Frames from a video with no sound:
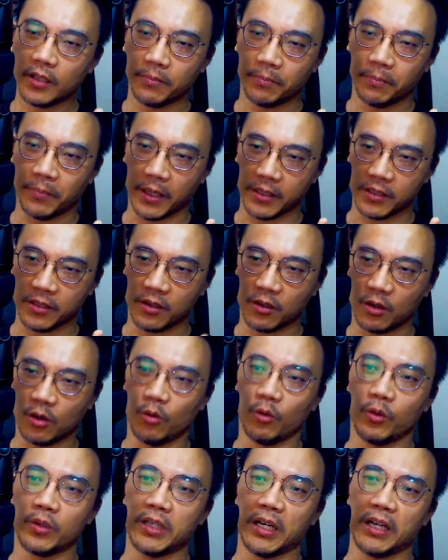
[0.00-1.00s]
把这个
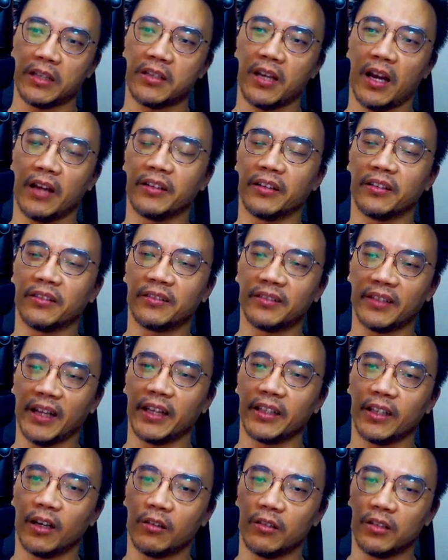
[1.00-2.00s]
国家差点带
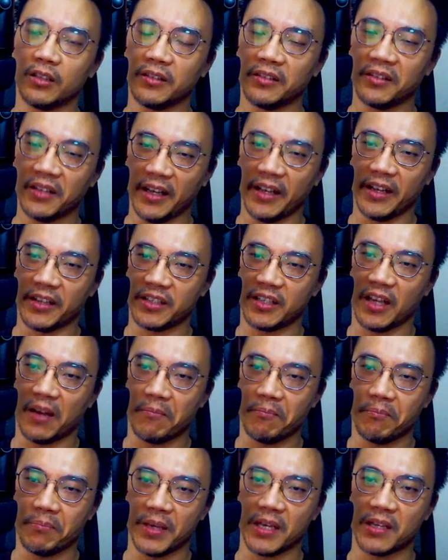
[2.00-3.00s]
到了内
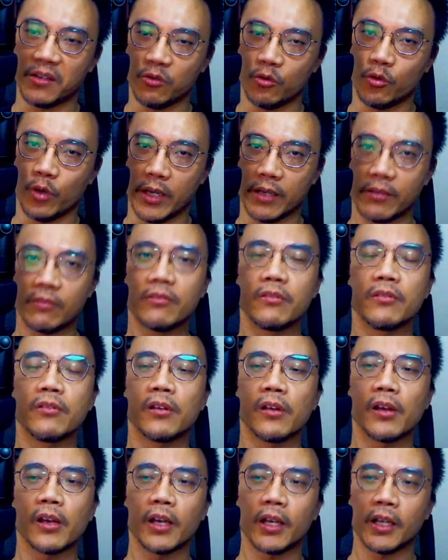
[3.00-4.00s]
战边缘。
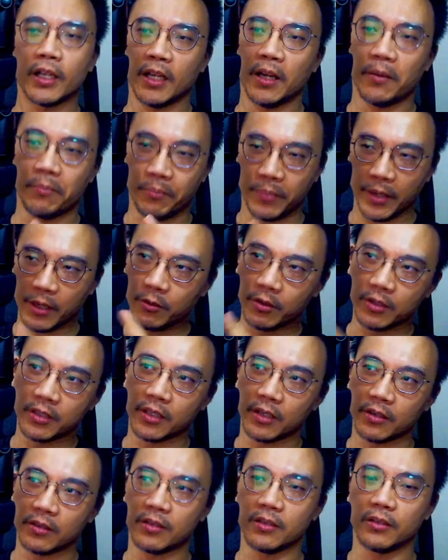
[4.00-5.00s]
那边缘这
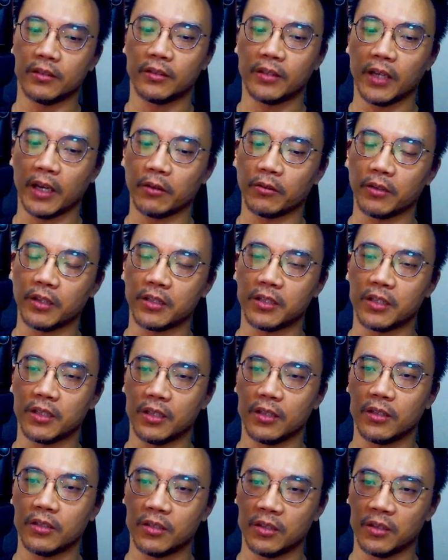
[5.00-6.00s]
个字，他用的
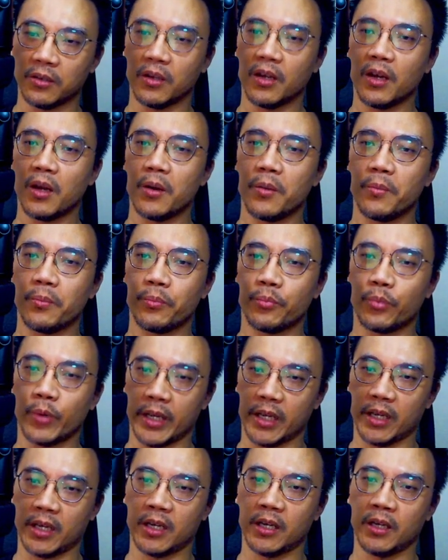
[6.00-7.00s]
字是
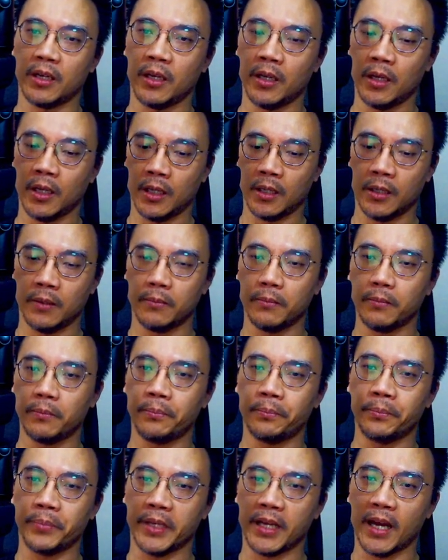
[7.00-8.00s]

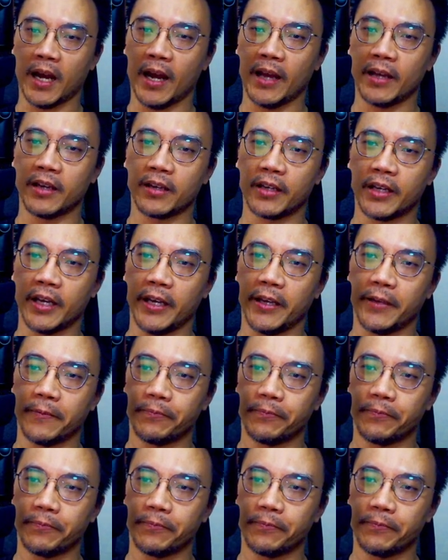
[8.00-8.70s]
brink，b r i n k。